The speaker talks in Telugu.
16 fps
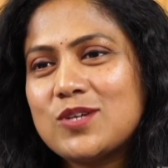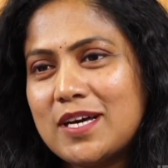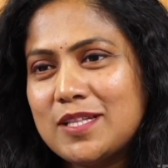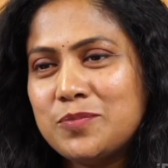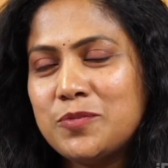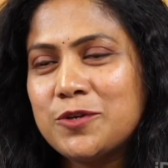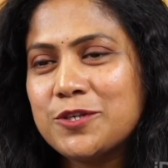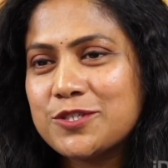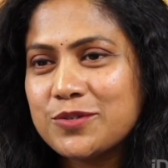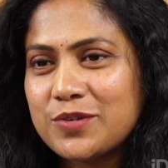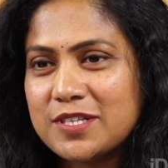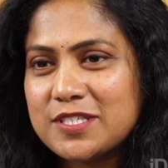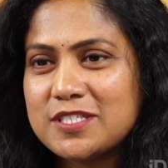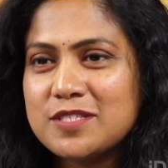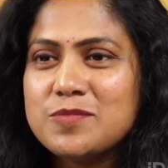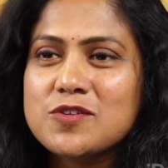సో ఆది పురుష్
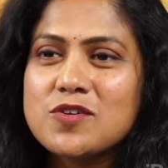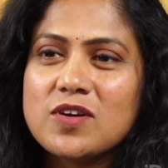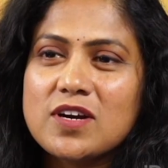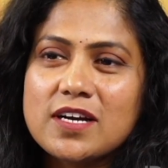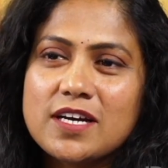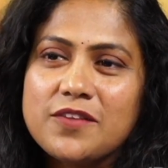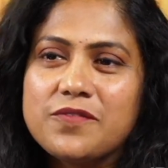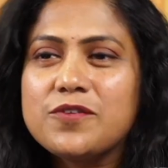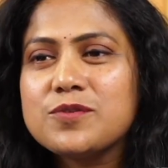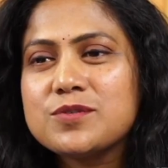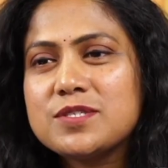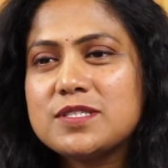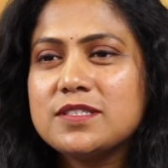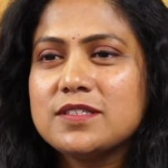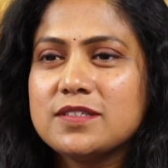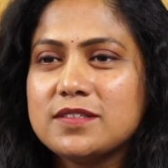గురించి మీకు uh, ఒక
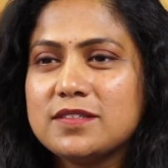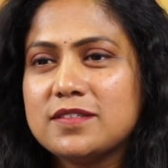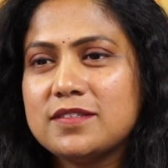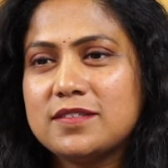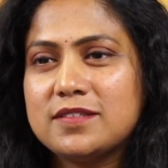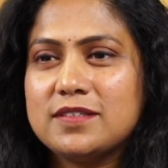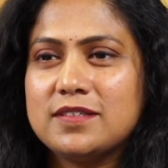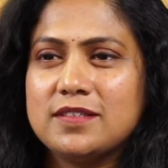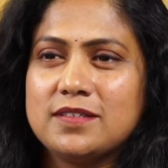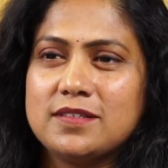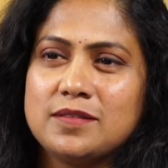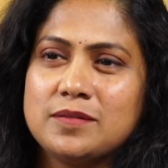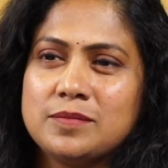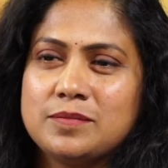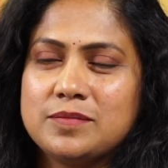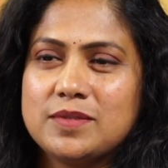కన్ఫ్యూజ్డ్
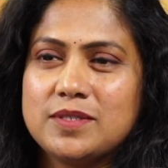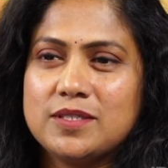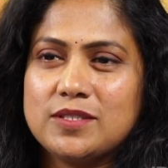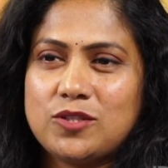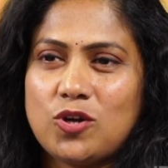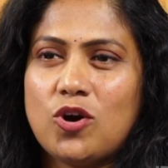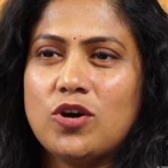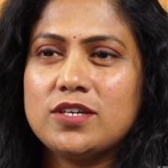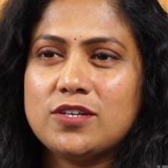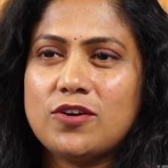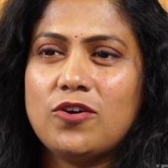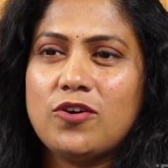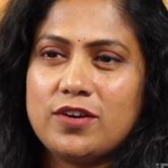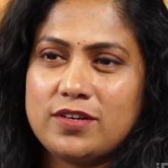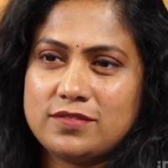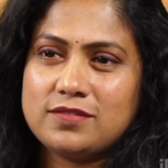థాట్
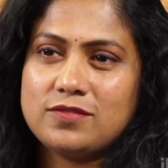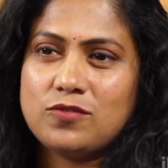ఆర్